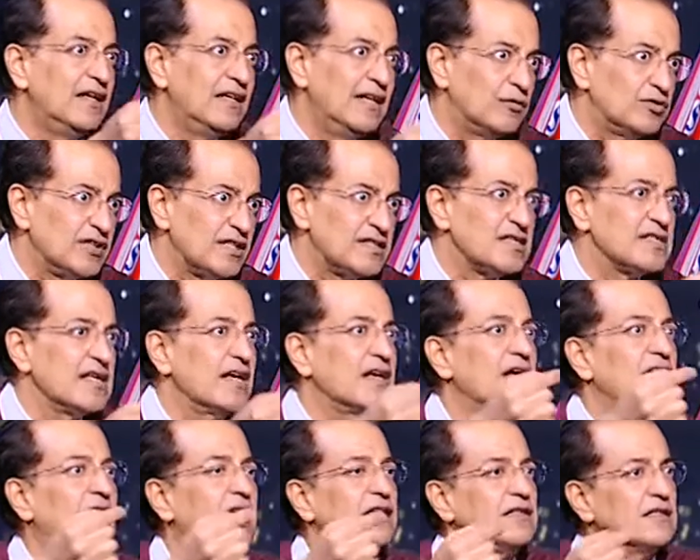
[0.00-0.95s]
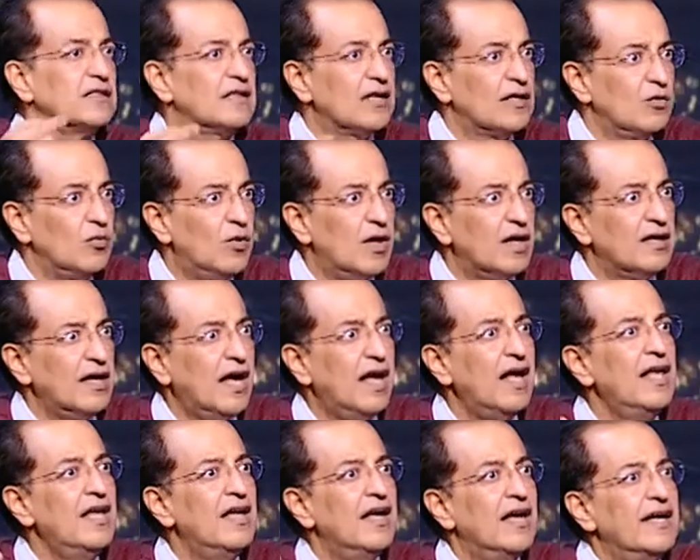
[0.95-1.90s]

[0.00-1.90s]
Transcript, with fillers: لو تتذكر حضرتك الواقعه